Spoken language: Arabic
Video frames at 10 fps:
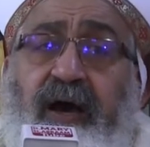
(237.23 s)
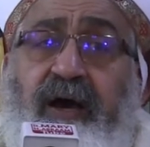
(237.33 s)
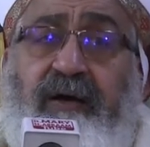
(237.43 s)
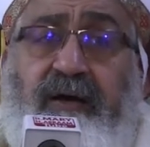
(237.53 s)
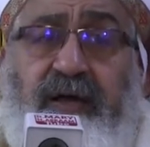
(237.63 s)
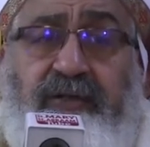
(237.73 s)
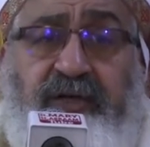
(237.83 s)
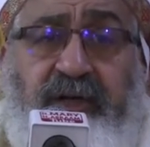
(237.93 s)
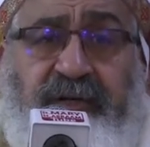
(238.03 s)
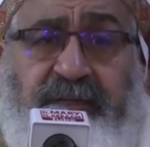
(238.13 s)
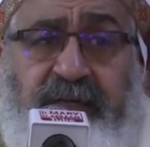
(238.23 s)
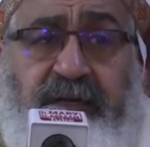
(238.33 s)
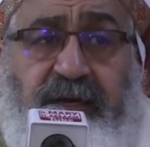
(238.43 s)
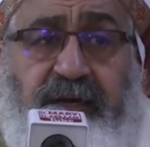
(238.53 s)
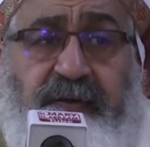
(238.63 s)
اغراض
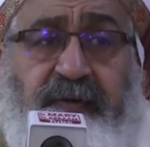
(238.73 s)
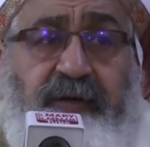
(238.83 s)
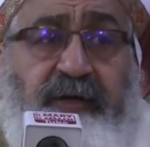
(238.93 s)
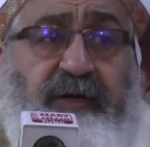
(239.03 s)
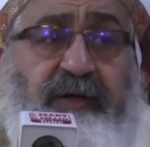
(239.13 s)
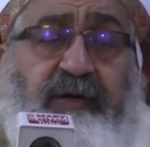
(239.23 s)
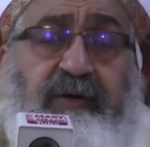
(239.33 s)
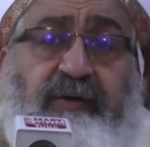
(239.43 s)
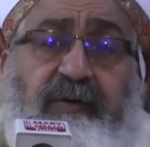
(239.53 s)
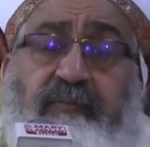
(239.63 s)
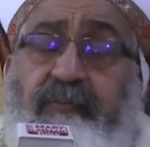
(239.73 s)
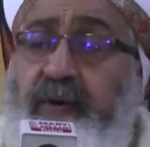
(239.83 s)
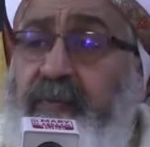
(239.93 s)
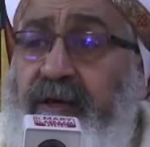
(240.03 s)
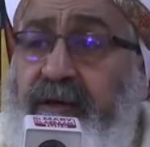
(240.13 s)
شخصيه
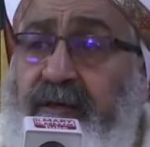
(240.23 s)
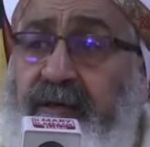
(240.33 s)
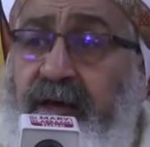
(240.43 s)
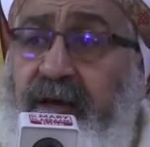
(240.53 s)
ما بين